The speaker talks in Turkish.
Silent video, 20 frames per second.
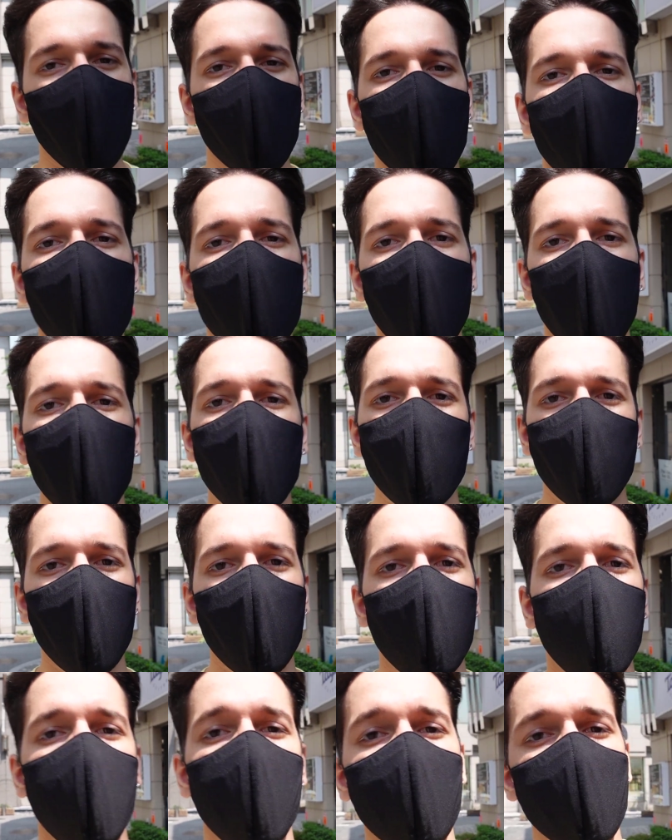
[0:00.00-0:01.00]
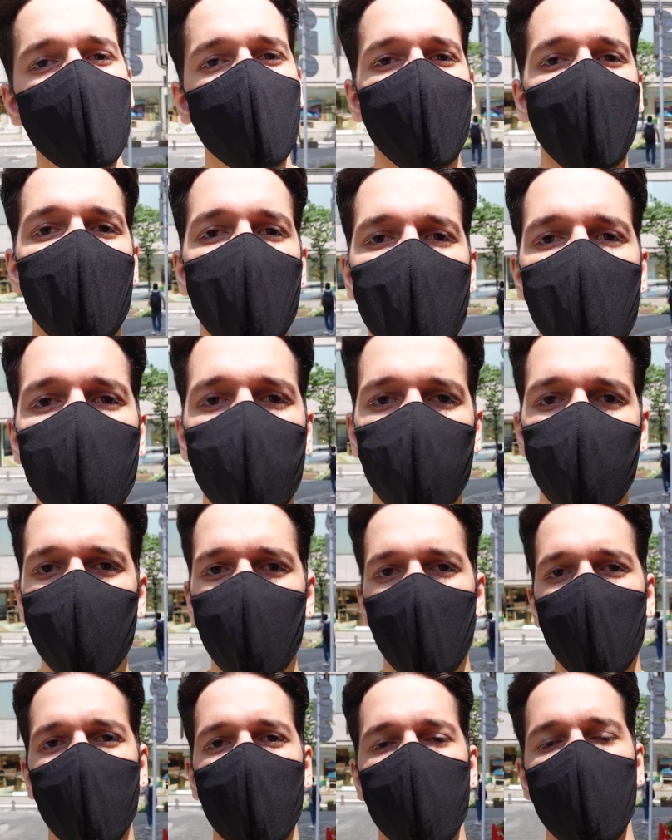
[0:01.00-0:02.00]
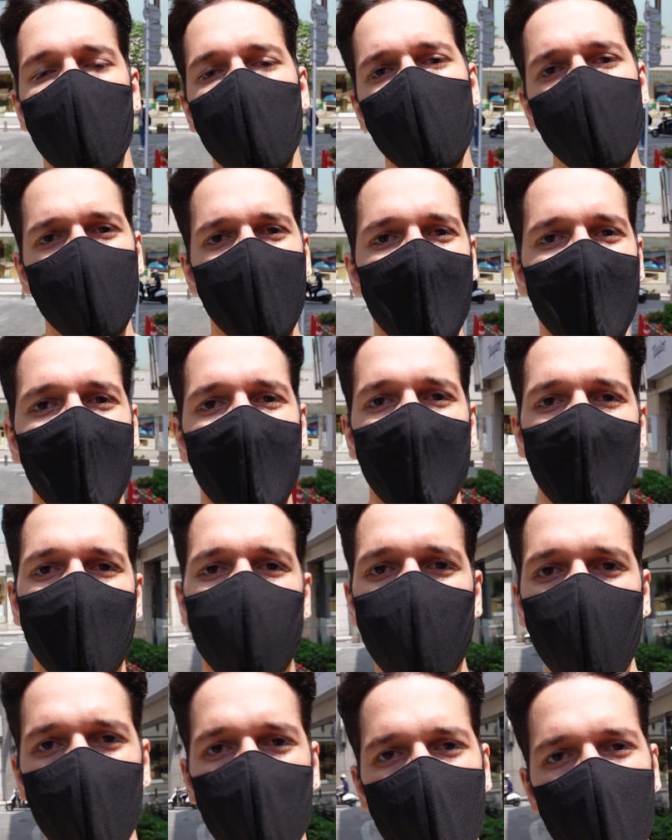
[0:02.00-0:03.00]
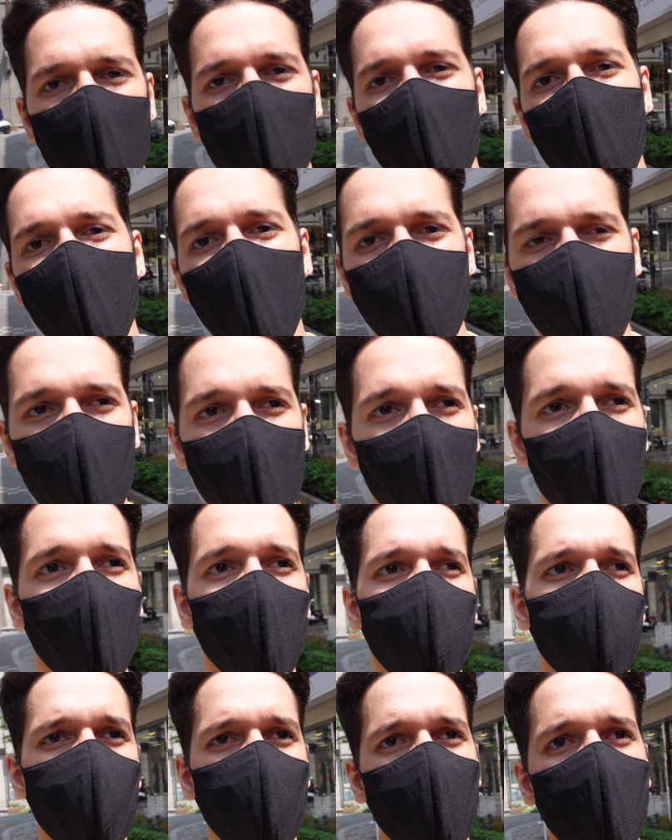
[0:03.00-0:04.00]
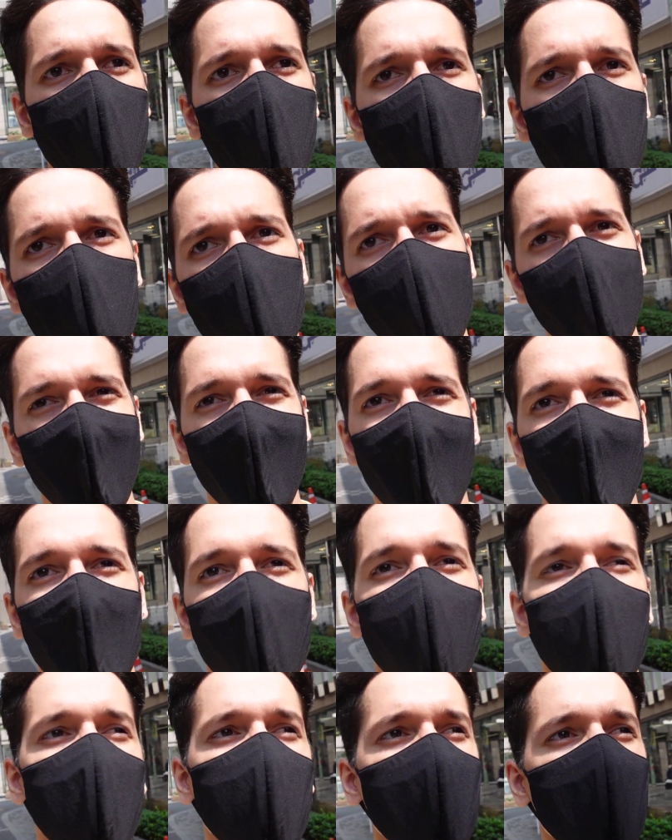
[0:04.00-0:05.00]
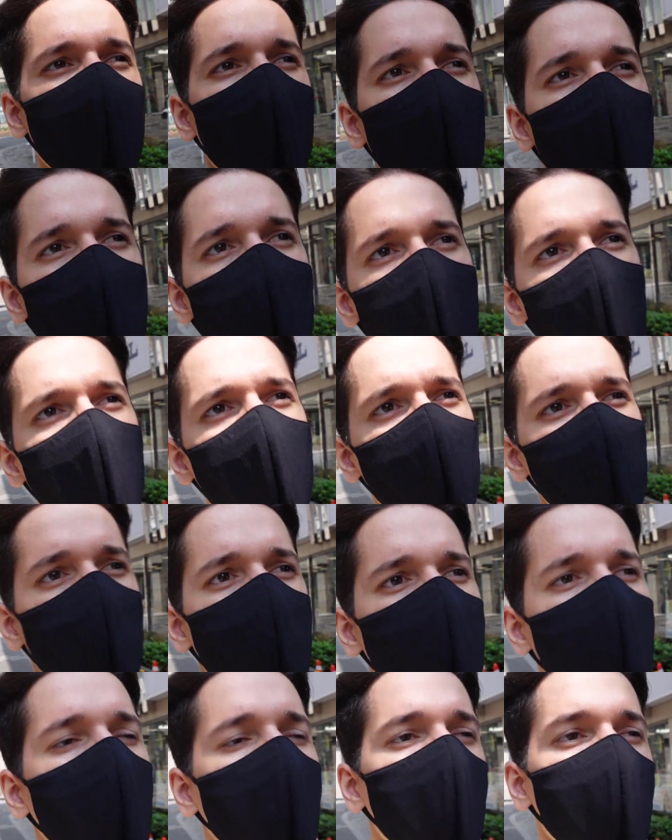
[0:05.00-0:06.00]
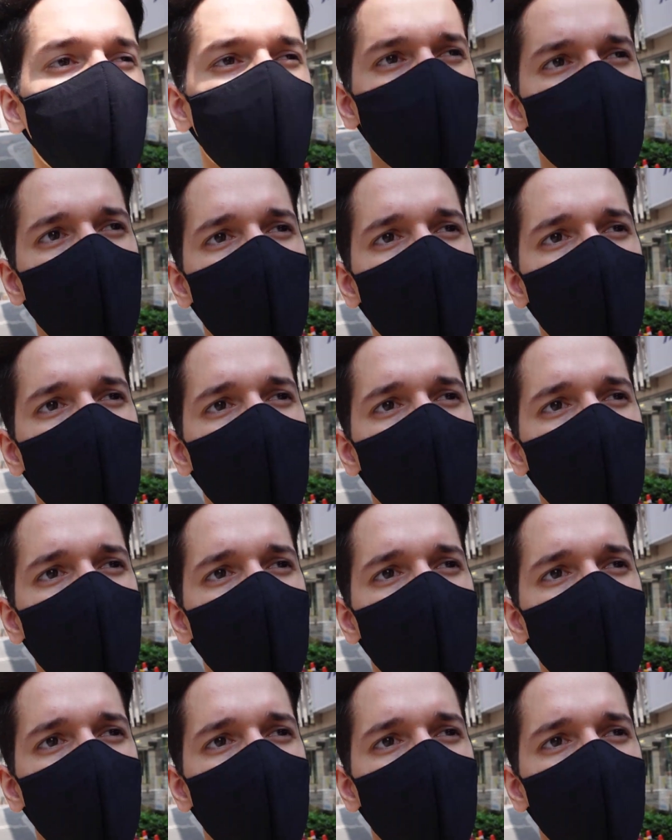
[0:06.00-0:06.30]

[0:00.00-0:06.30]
üzerinde en çok hangisi var diye soracak olursanız 7-Eleven başta geliyormuş. 2 Family Mart diyorlar. 3 TL olsun